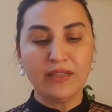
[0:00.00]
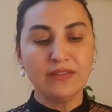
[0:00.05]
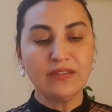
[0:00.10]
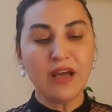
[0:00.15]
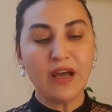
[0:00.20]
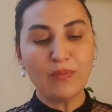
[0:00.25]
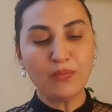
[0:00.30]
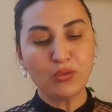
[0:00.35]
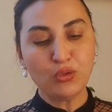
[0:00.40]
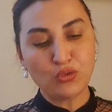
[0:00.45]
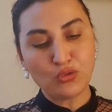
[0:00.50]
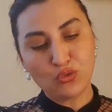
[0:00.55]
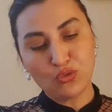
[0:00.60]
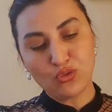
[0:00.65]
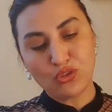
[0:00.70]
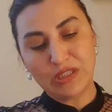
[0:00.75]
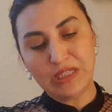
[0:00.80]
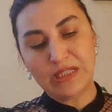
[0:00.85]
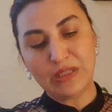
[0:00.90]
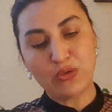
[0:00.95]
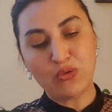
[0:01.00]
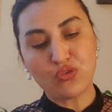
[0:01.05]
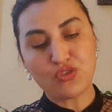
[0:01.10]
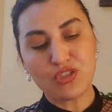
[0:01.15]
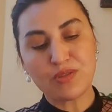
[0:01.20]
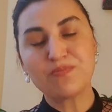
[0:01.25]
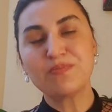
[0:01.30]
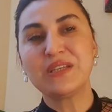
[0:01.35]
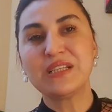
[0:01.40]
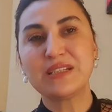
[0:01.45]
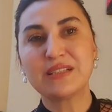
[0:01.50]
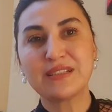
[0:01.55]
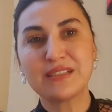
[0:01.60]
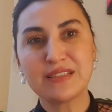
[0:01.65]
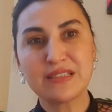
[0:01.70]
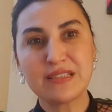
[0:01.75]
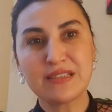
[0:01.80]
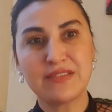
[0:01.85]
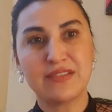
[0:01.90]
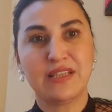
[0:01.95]
Ne yapıyorsunuz? İlk önce bir
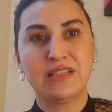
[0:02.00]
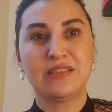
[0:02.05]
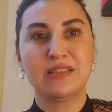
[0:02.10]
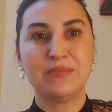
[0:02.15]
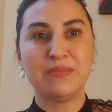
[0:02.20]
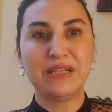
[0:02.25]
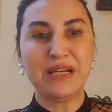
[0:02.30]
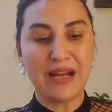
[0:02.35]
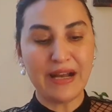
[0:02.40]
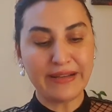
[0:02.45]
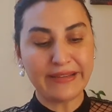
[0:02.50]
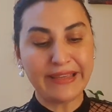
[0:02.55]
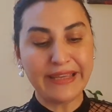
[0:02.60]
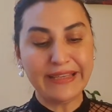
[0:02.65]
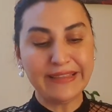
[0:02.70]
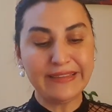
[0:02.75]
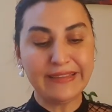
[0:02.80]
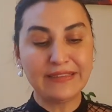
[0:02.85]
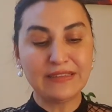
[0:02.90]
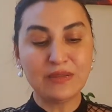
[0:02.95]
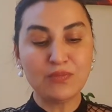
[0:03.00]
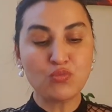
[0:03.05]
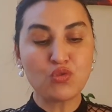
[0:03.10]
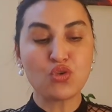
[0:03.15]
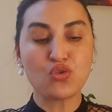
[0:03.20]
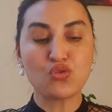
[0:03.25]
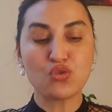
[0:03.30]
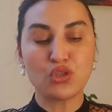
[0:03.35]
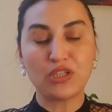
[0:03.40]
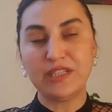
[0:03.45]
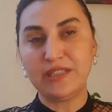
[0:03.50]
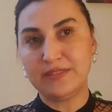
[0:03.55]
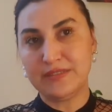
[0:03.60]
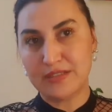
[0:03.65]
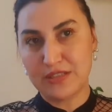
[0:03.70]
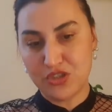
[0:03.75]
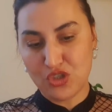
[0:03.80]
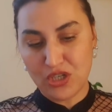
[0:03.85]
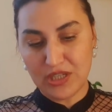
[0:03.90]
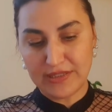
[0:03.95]
kız ya da bir erkek yetim çocuk
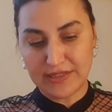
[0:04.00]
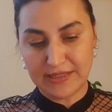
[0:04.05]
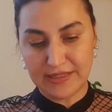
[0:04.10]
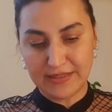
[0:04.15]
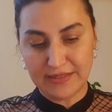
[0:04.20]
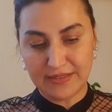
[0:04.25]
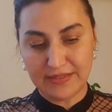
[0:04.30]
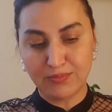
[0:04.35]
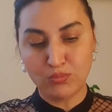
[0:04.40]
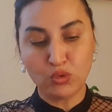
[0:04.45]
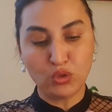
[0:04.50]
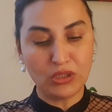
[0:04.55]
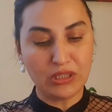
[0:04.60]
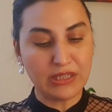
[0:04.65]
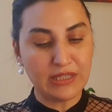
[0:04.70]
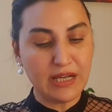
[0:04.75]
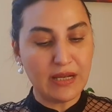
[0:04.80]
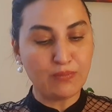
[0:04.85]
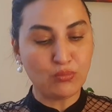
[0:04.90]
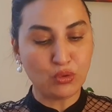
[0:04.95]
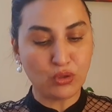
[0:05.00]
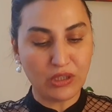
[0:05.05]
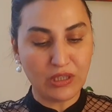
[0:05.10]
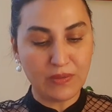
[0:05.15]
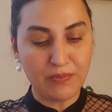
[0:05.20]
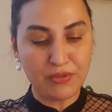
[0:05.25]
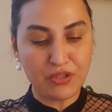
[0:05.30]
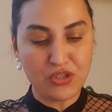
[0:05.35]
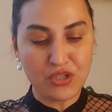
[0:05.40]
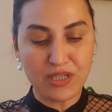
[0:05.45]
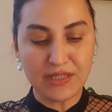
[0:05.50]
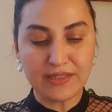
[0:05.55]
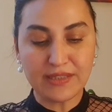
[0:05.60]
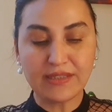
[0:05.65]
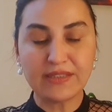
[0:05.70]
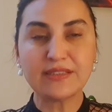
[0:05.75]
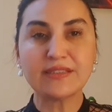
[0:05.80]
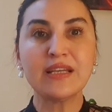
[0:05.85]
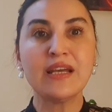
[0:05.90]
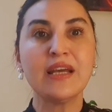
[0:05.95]
giydireceksiniz. Mutlaka bunu
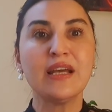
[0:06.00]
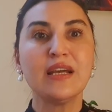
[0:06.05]
yapacaksınız.